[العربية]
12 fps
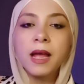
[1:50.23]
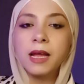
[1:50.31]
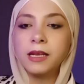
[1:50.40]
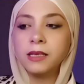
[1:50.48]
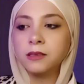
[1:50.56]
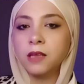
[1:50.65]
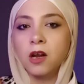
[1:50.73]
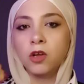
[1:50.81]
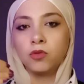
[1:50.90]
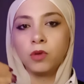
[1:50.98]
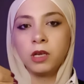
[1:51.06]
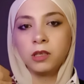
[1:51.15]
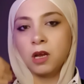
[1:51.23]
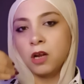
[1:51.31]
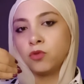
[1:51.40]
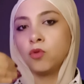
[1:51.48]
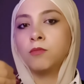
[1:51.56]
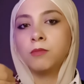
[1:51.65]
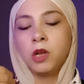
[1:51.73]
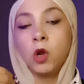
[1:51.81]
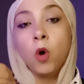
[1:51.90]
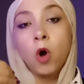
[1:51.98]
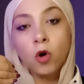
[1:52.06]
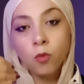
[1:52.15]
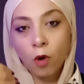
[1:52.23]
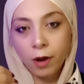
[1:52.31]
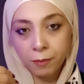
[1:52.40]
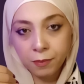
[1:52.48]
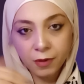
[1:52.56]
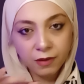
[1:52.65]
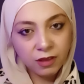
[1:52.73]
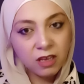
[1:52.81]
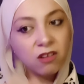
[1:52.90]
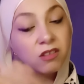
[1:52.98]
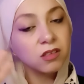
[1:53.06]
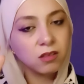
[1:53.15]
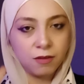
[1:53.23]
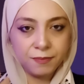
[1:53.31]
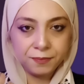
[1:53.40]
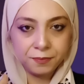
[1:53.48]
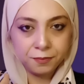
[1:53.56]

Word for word: اللي طردوا اللي طردهم اللي هو حور محب دي قصه